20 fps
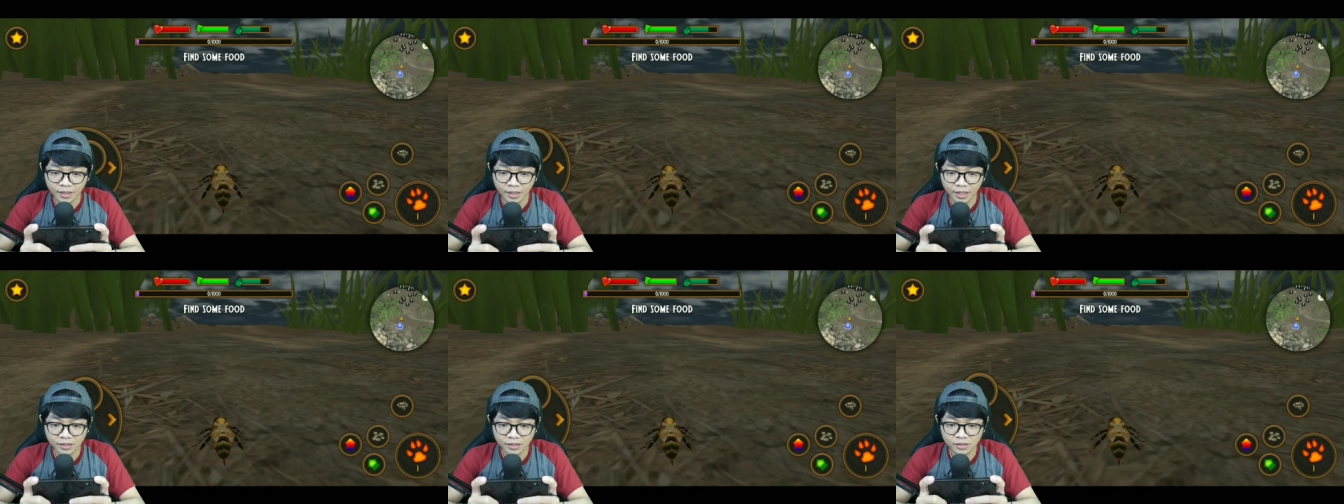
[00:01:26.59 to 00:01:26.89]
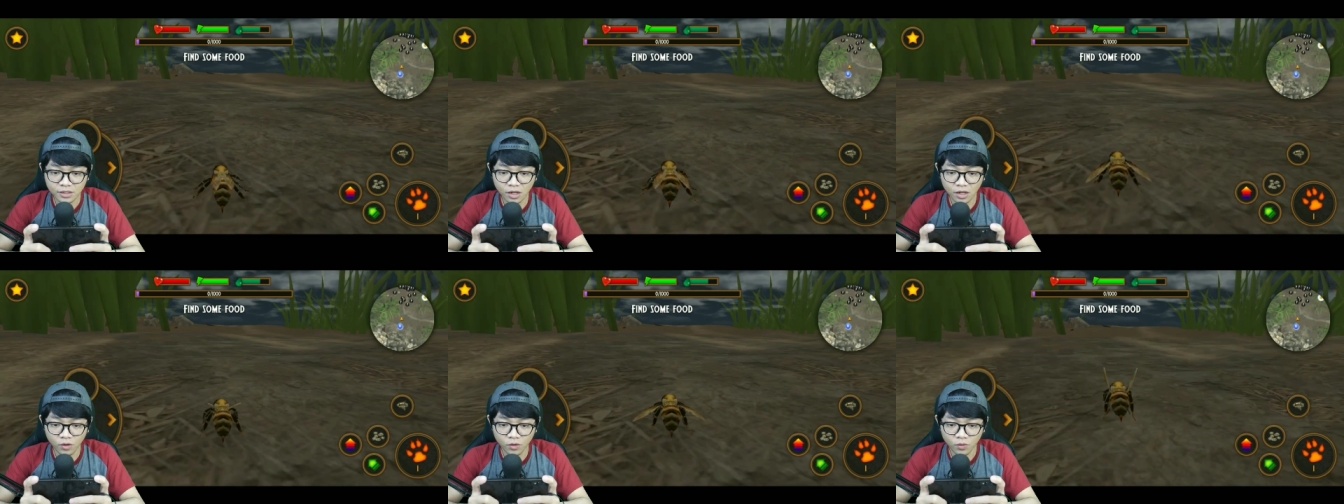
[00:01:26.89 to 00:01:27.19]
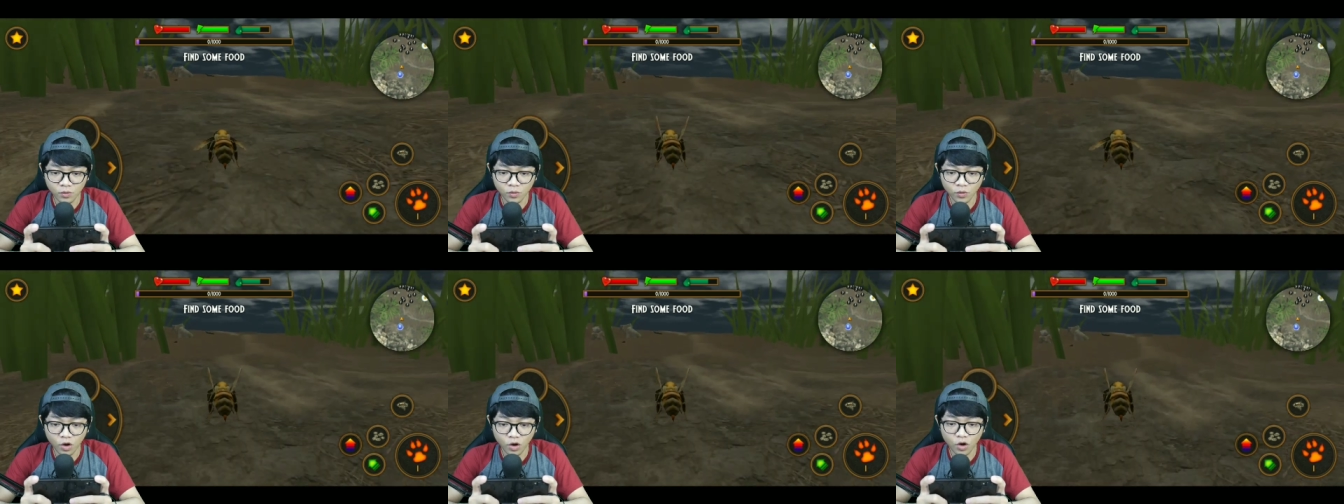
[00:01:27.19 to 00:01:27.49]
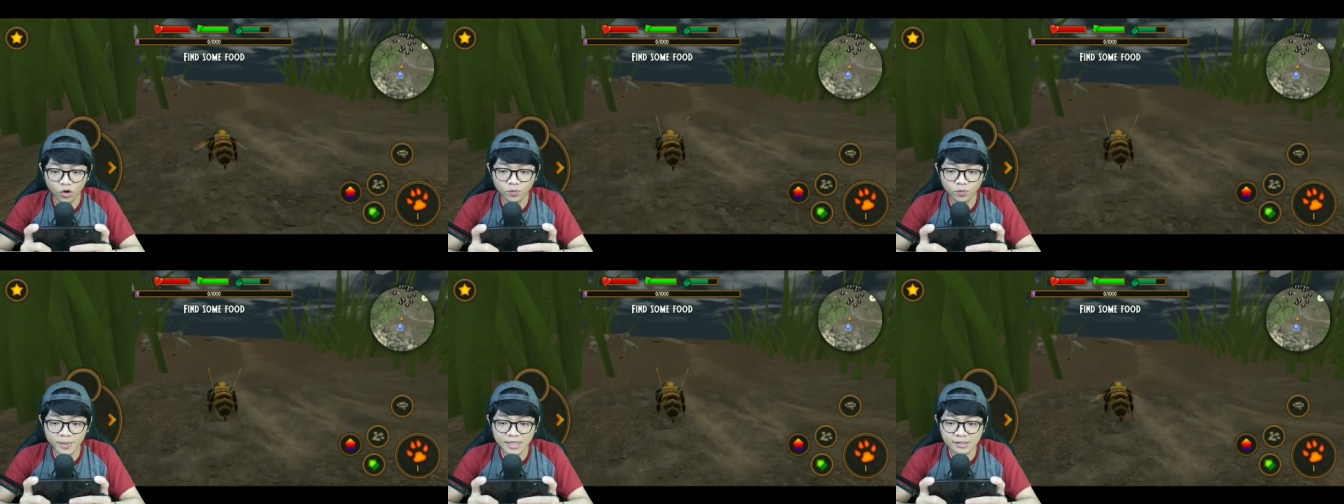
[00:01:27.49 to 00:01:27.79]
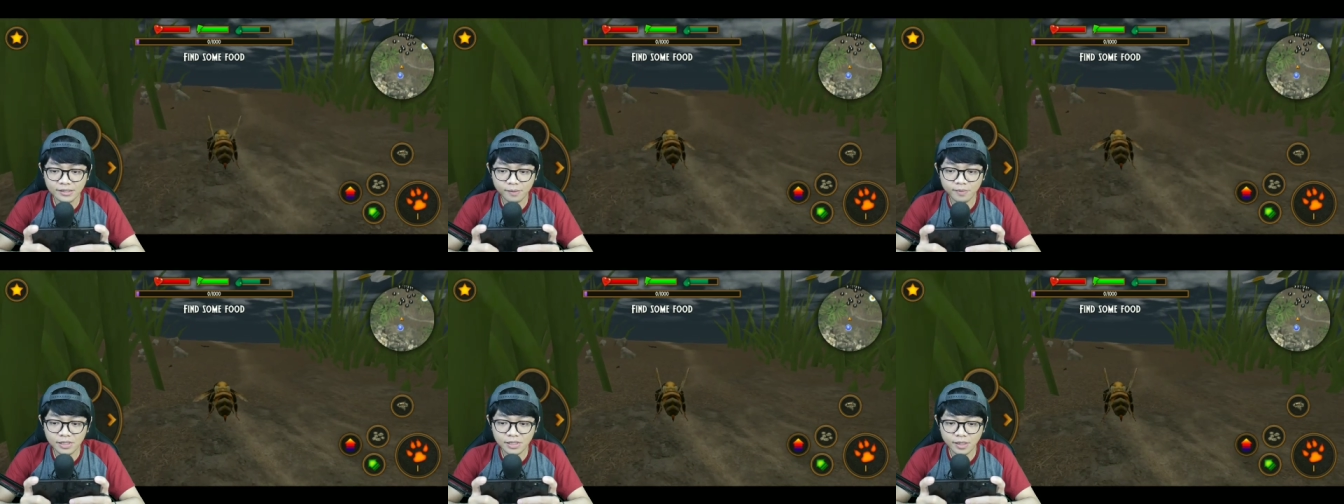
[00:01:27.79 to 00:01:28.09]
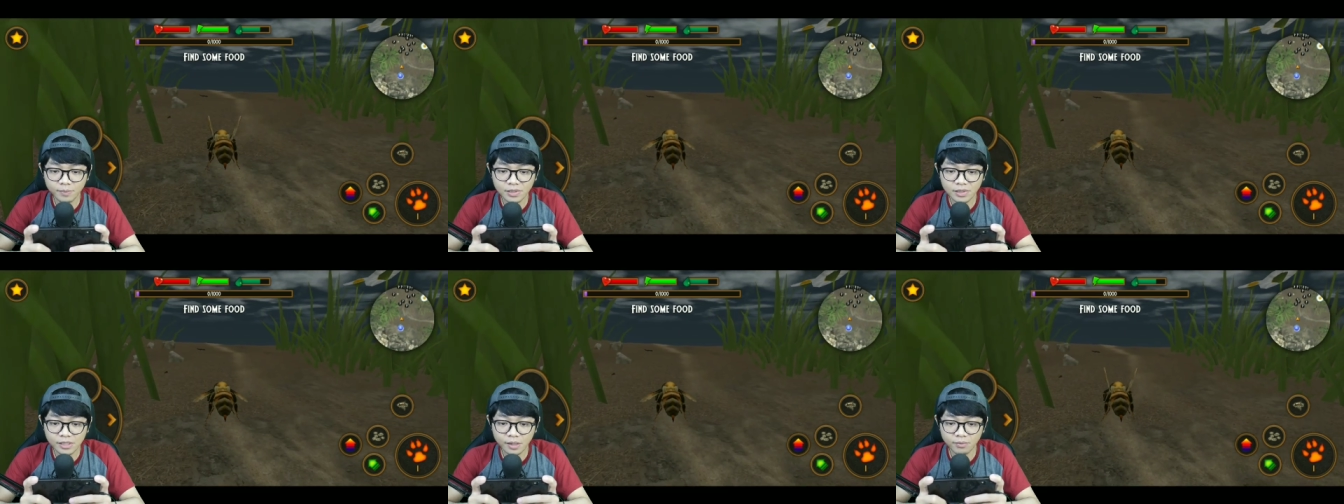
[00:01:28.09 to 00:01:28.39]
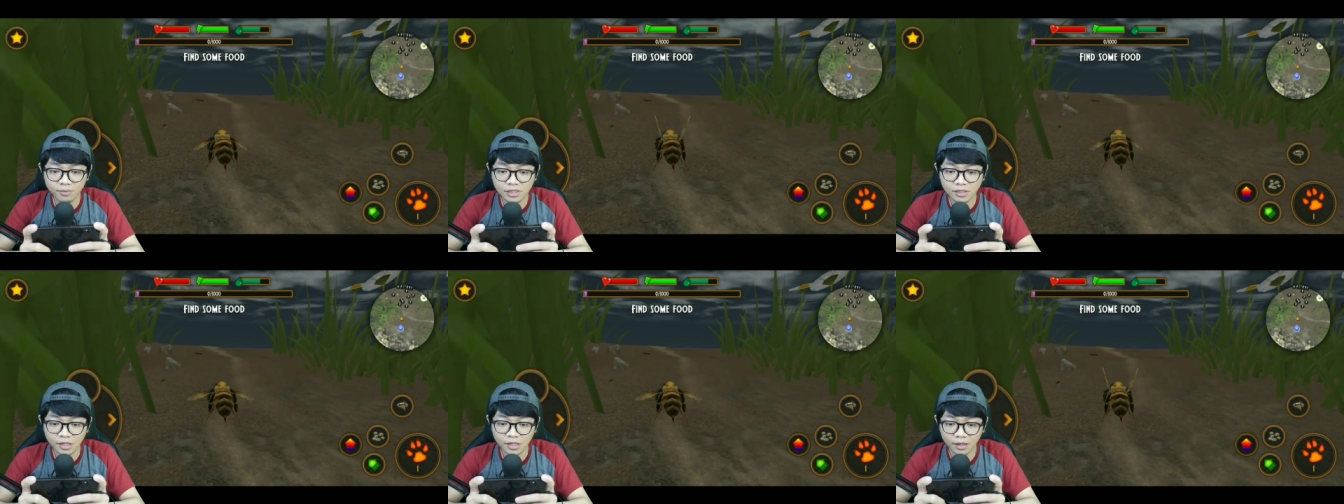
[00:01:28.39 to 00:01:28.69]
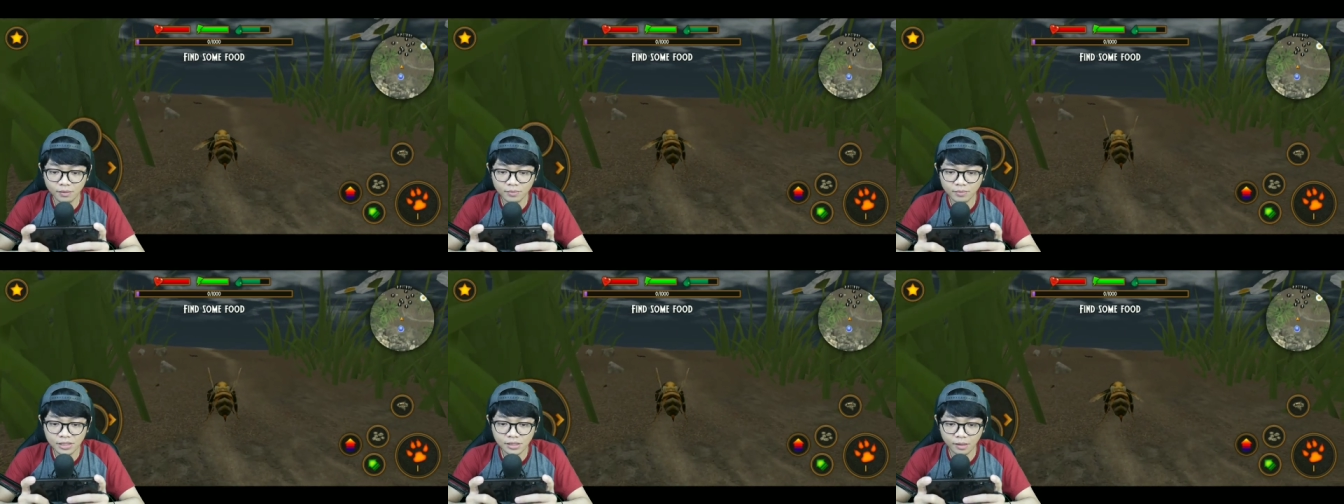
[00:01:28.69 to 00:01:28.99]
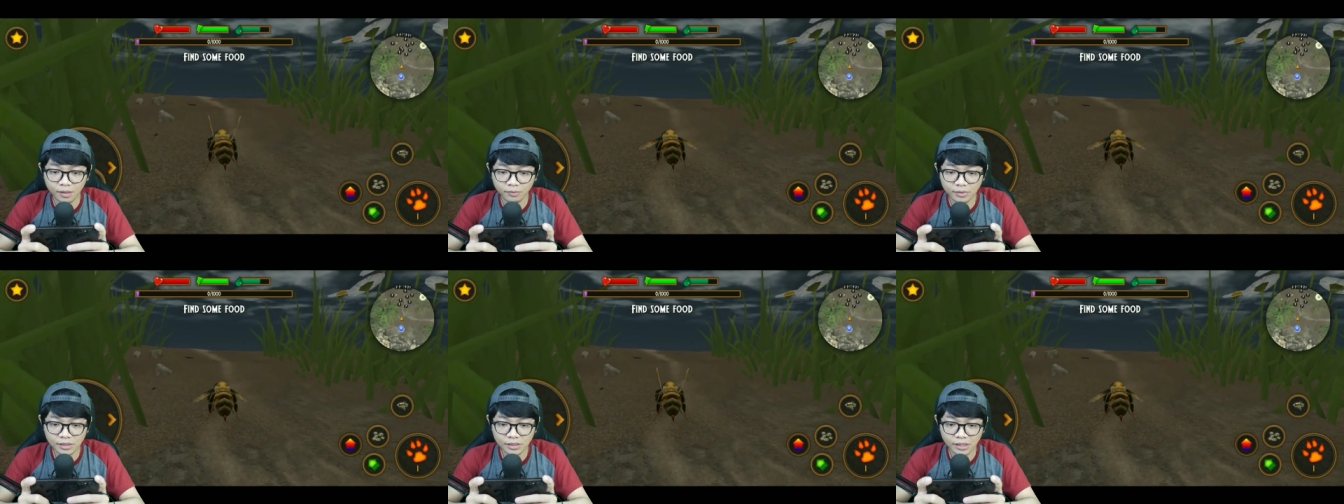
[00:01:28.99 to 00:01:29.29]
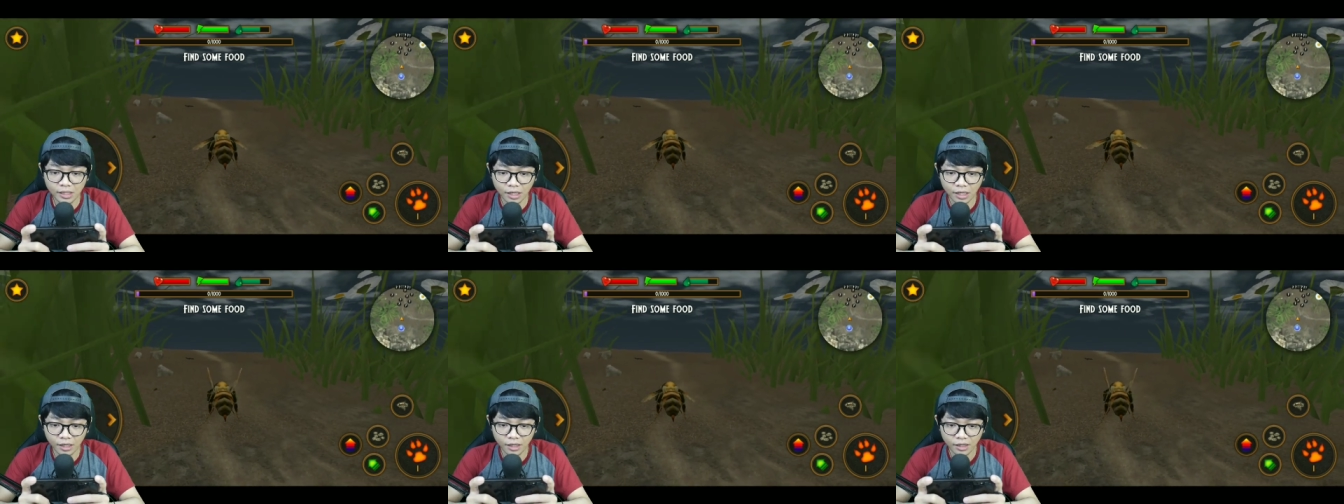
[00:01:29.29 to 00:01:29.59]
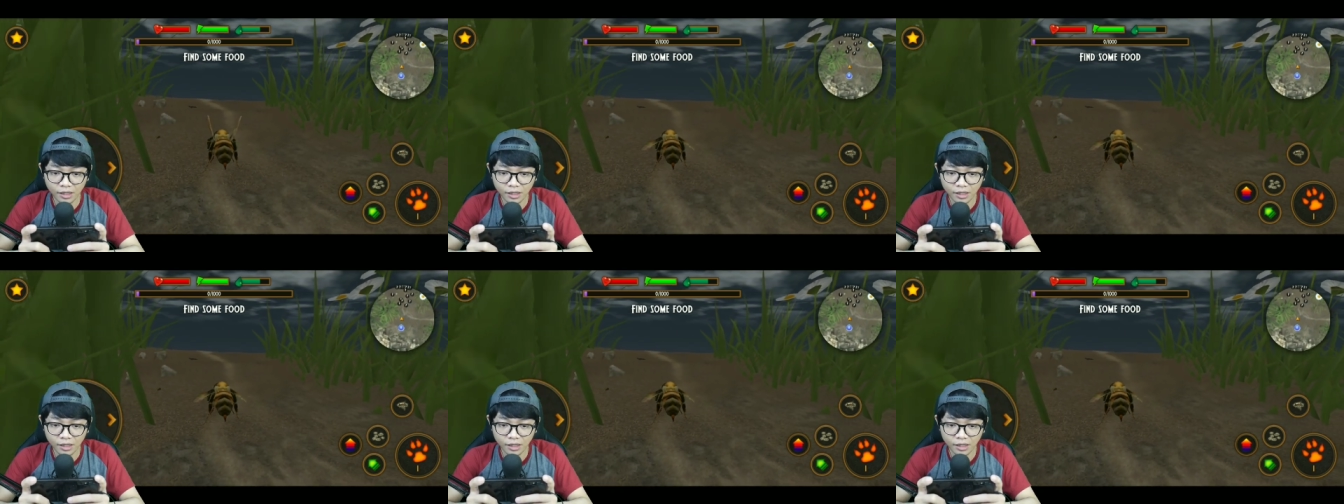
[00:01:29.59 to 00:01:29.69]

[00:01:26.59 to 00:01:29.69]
Let's go. Oh, bisa bisa bisa bisa. Bisa bisa.